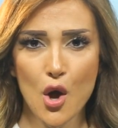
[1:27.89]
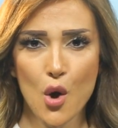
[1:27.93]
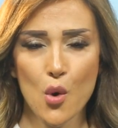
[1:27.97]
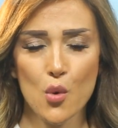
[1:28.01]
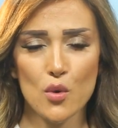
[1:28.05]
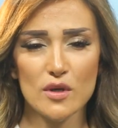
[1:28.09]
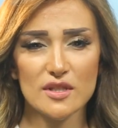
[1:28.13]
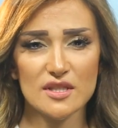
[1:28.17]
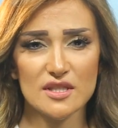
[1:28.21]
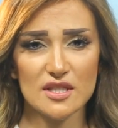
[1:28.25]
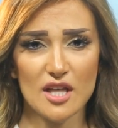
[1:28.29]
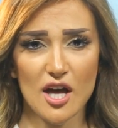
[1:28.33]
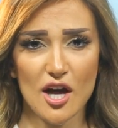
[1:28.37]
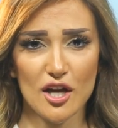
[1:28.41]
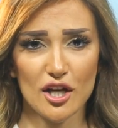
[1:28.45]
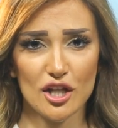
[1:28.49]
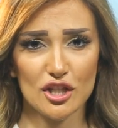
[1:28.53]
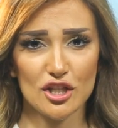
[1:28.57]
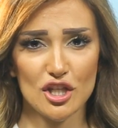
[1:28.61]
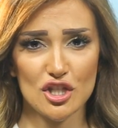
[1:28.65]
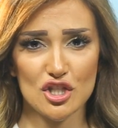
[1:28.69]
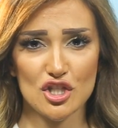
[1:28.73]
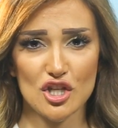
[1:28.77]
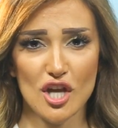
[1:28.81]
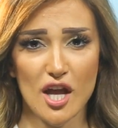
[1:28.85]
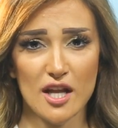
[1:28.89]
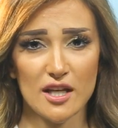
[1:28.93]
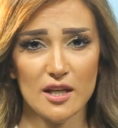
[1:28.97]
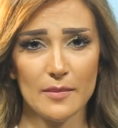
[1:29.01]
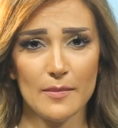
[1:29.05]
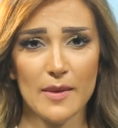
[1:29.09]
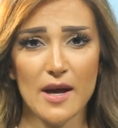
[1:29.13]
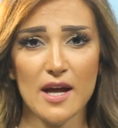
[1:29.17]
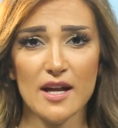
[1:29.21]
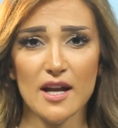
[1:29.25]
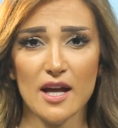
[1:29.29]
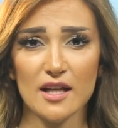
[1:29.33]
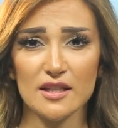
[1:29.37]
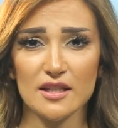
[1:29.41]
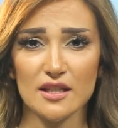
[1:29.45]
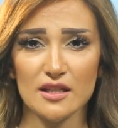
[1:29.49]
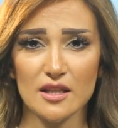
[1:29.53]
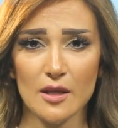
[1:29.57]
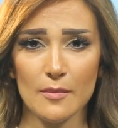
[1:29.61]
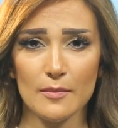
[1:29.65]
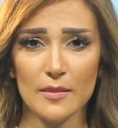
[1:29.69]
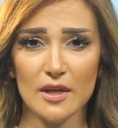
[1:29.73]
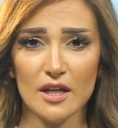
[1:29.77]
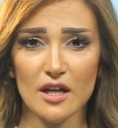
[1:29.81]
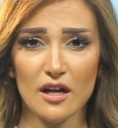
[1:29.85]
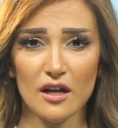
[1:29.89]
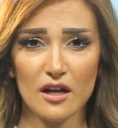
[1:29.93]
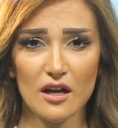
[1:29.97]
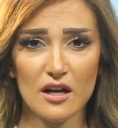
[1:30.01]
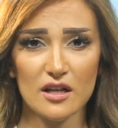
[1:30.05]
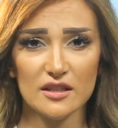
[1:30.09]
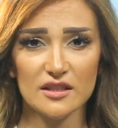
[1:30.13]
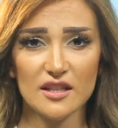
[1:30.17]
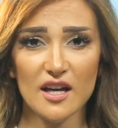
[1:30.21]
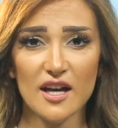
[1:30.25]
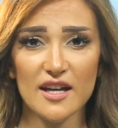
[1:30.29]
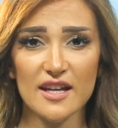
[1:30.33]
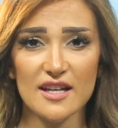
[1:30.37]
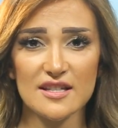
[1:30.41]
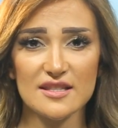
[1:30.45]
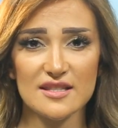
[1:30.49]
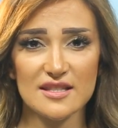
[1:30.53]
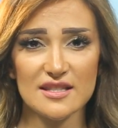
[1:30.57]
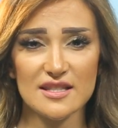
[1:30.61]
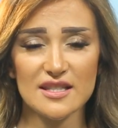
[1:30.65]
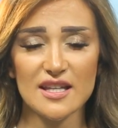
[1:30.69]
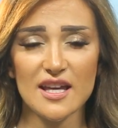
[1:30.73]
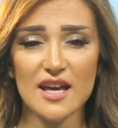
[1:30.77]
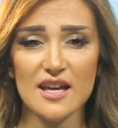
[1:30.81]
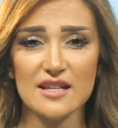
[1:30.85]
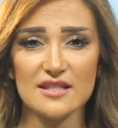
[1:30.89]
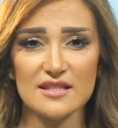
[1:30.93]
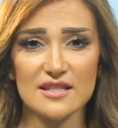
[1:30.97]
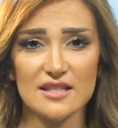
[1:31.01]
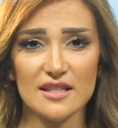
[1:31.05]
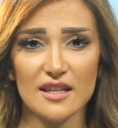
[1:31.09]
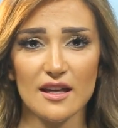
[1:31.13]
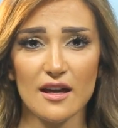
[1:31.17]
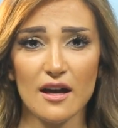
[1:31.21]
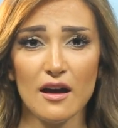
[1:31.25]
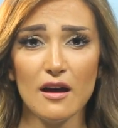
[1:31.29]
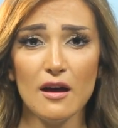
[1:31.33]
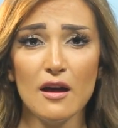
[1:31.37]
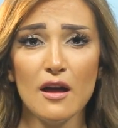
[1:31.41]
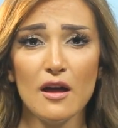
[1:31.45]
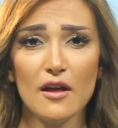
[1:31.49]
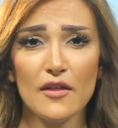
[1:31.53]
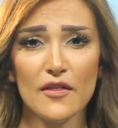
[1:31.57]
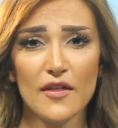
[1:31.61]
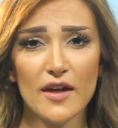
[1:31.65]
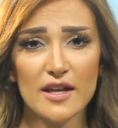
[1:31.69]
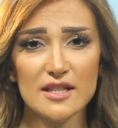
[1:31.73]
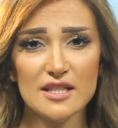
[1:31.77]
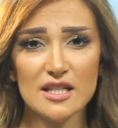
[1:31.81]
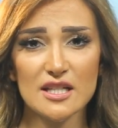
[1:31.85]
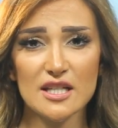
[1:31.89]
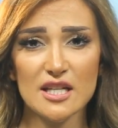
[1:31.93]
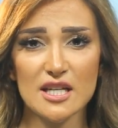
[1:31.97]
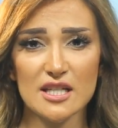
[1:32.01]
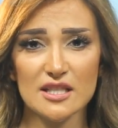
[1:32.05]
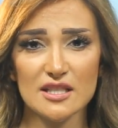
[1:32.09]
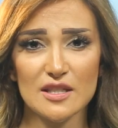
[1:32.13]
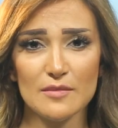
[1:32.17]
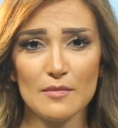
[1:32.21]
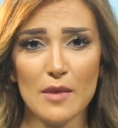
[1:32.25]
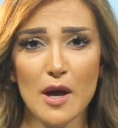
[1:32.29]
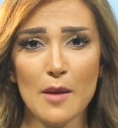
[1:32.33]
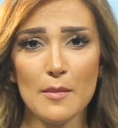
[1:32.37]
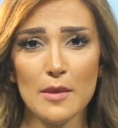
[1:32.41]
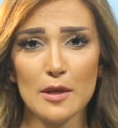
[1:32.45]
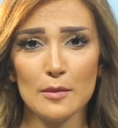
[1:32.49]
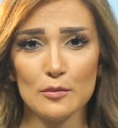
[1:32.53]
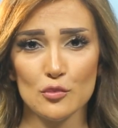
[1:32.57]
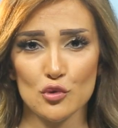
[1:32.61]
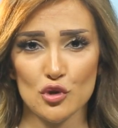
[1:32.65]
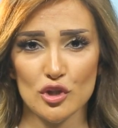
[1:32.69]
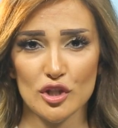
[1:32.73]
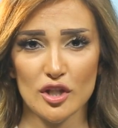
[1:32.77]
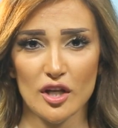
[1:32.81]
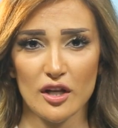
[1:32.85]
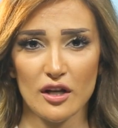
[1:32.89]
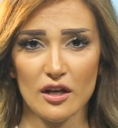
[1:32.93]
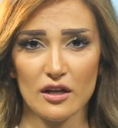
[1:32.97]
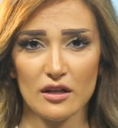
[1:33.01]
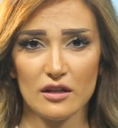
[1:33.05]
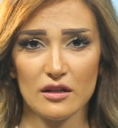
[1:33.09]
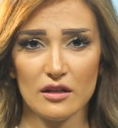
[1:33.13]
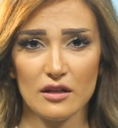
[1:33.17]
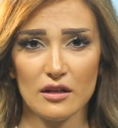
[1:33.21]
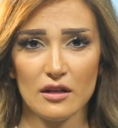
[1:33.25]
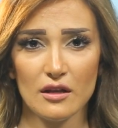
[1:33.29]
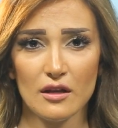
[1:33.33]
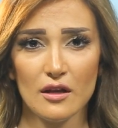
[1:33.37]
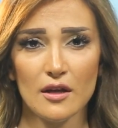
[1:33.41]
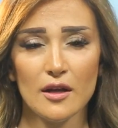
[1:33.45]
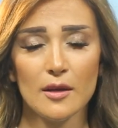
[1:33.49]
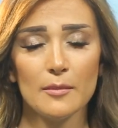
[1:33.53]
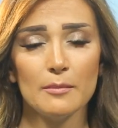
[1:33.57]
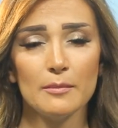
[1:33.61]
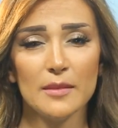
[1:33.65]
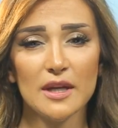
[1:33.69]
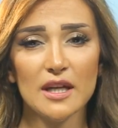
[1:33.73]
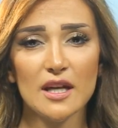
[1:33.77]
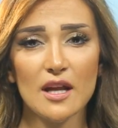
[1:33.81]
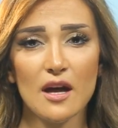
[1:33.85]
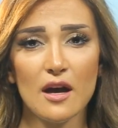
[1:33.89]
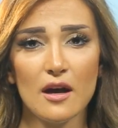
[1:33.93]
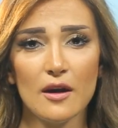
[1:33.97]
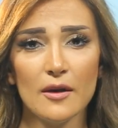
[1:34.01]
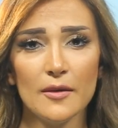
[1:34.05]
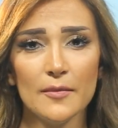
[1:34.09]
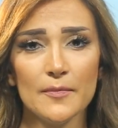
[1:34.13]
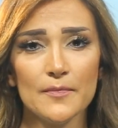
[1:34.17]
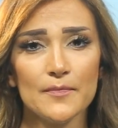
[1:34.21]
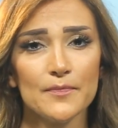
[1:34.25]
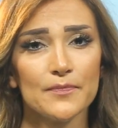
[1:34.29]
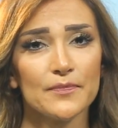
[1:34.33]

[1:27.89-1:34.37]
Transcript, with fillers: واستعرض الجانبان عددا من القضايا السياسية ذات الاهتمام المشترك منها